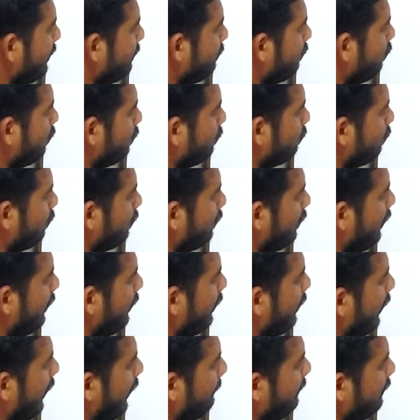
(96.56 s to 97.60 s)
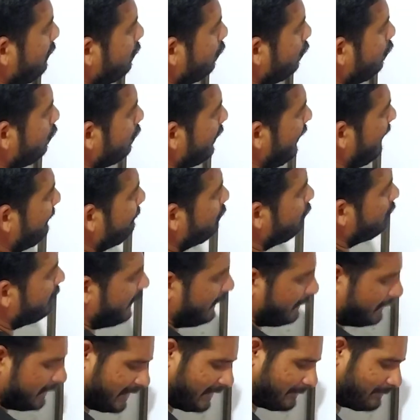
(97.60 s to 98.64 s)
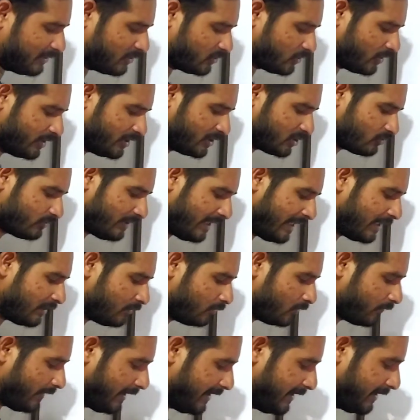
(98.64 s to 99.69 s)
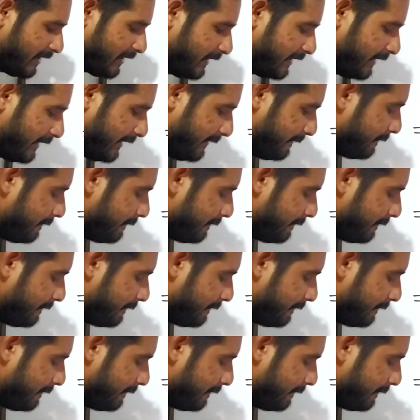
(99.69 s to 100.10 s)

एट फोर फोर अब इन दोनों के हमको क्या करना है बच्चों स्क्वायर रूट फाइंड करना